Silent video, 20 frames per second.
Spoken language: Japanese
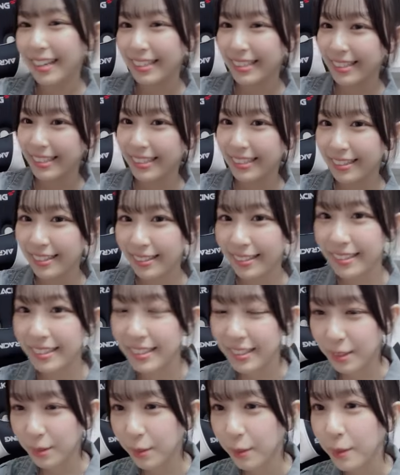後で
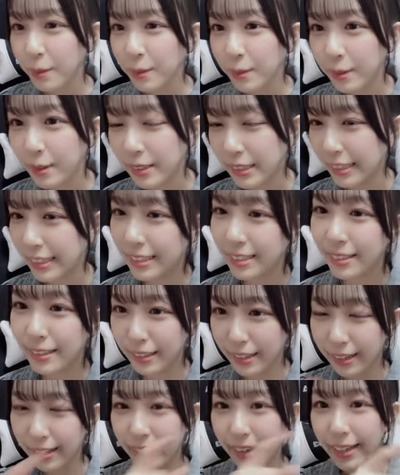聞いとこうえそれ
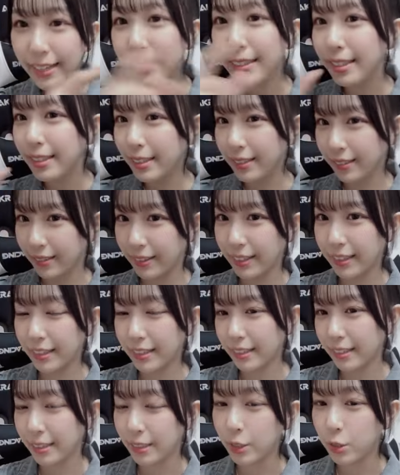の間だよね
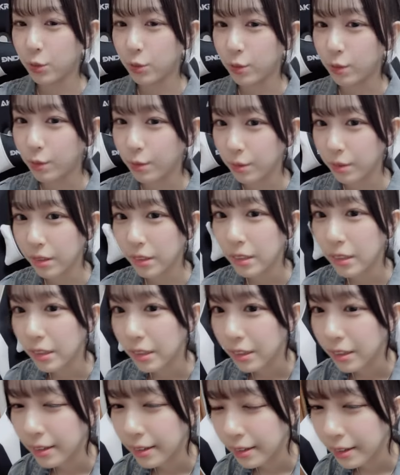なんかちょうど
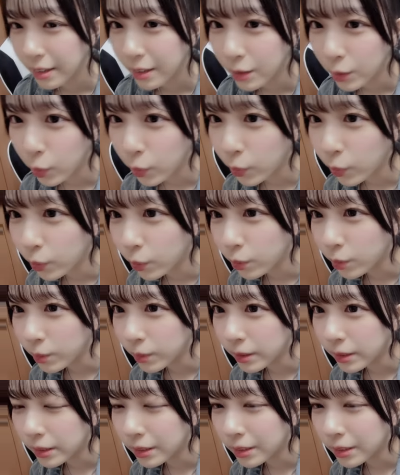よう